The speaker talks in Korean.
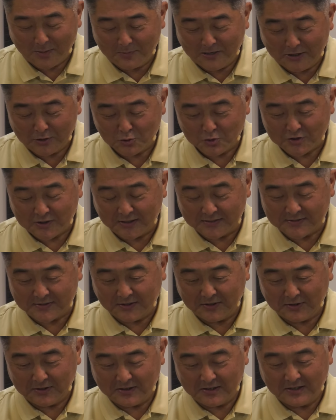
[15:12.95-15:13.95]
아멘
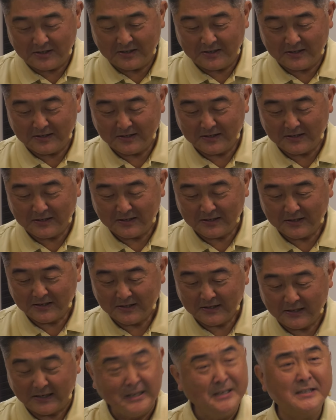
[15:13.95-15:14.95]
해주시겠어요?
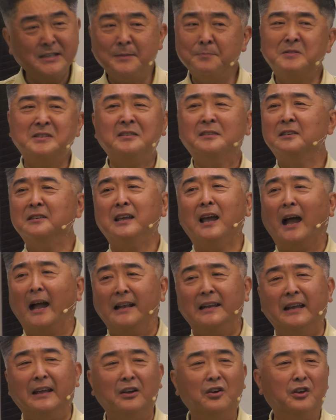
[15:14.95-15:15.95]
인심 쓰는 게
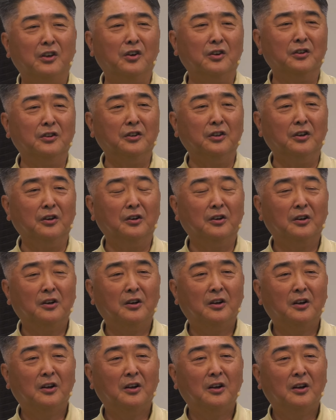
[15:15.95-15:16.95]
아니에요, 이거는요.
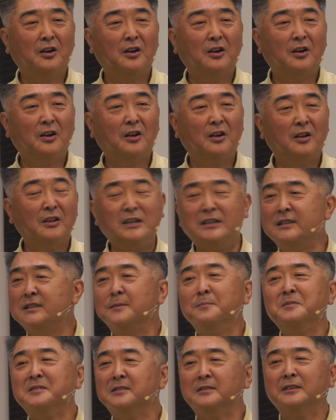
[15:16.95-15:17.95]

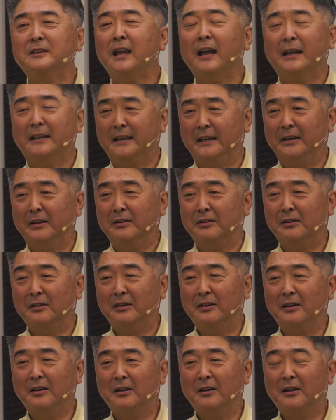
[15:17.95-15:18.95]
인심 쓰는 게 아니에요.
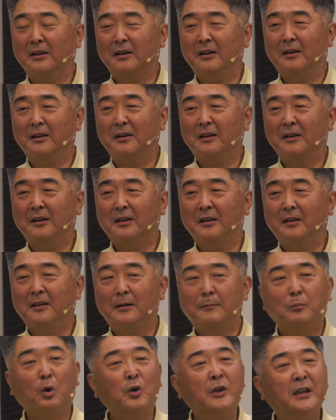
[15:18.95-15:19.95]

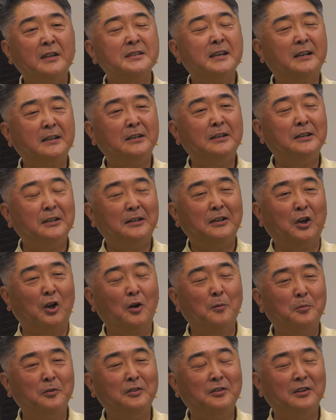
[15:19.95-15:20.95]
목회자를
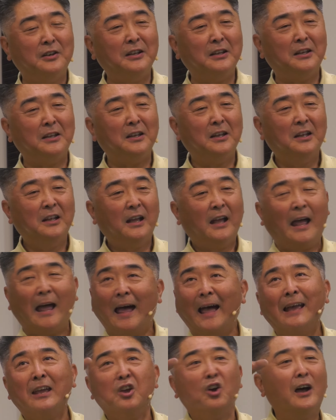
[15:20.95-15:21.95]
여러분들이
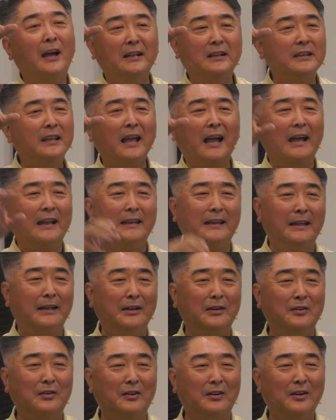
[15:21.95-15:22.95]
하이하는게
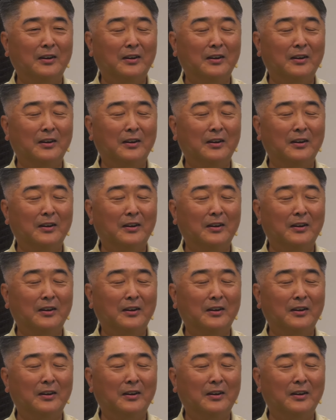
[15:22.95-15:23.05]
아니에요.